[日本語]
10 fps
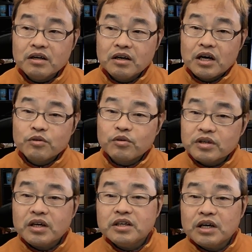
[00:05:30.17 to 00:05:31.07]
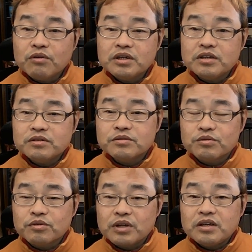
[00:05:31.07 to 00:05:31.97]
あの、キャリアを気にするこ
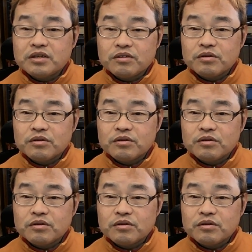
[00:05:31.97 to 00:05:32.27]
とないんですよ。